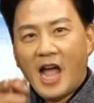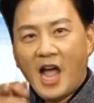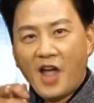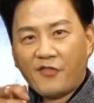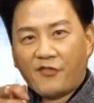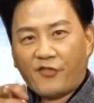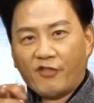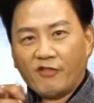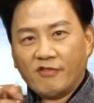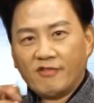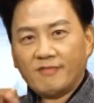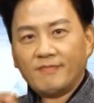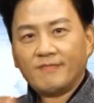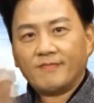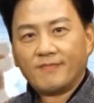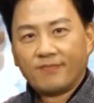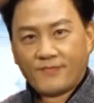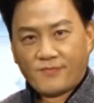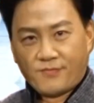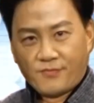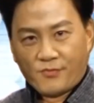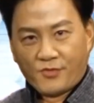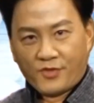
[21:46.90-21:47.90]
八。Life
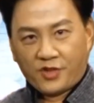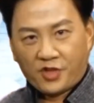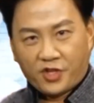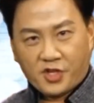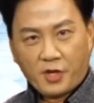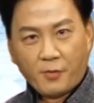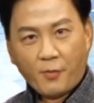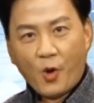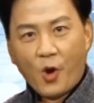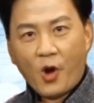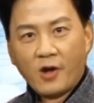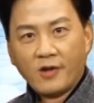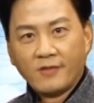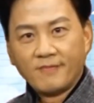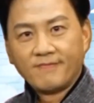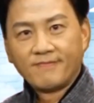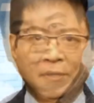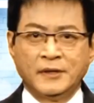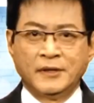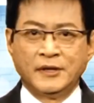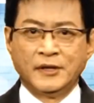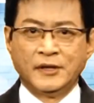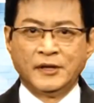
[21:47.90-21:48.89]
直
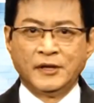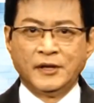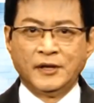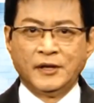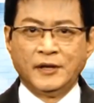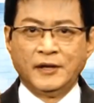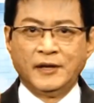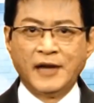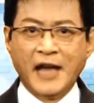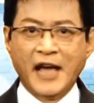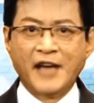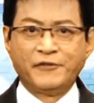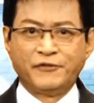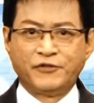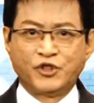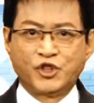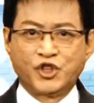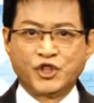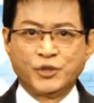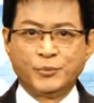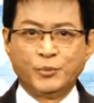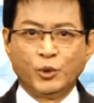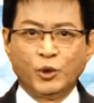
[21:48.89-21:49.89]

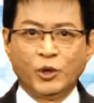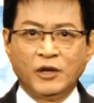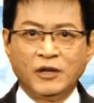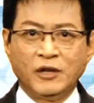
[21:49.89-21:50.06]
播，Life 直